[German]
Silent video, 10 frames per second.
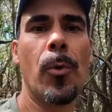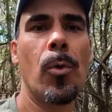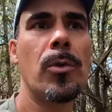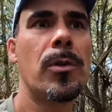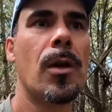
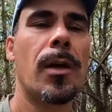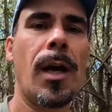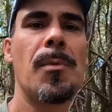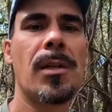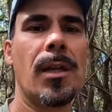und
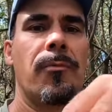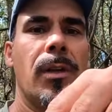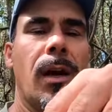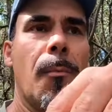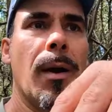kann mich dann
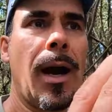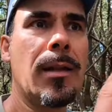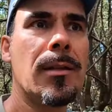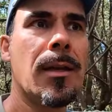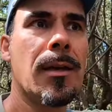entweder am
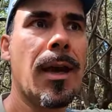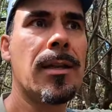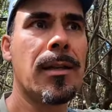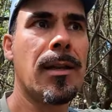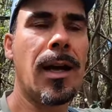Rande
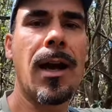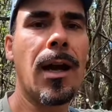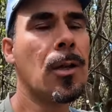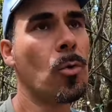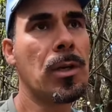
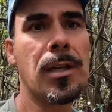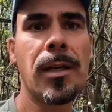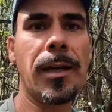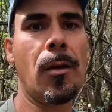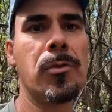entlanghangeln oder gehe
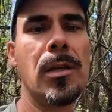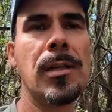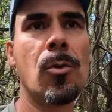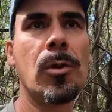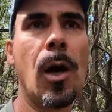direkt auf die
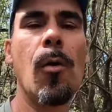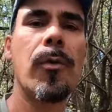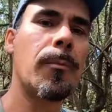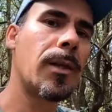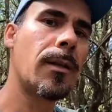Lichtung
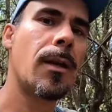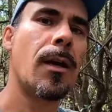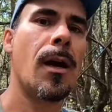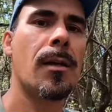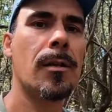drauf, habe dann
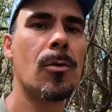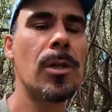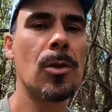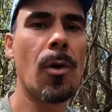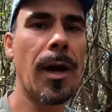
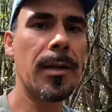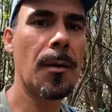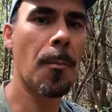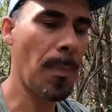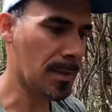natürlich noch
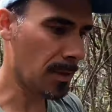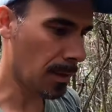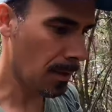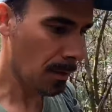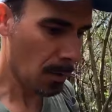eine
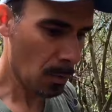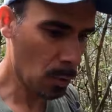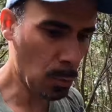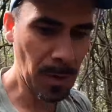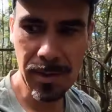bessere
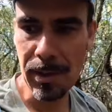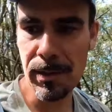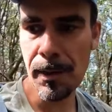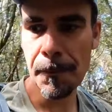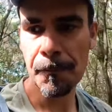
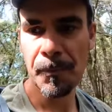Übersicht.